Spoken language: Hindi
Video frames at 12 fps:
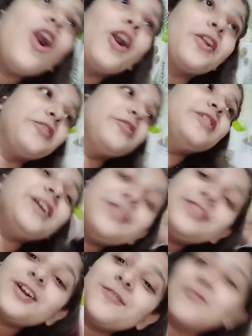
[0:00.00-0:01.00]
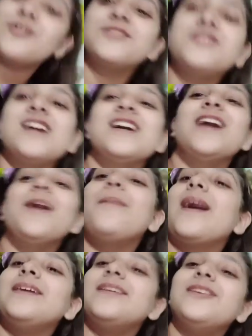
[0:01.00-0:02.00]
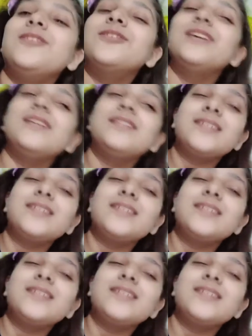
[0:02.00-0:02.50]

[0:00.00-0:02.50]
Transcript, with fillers: हंड्रेड तक पहुंच जाएंगे भाई ये लोग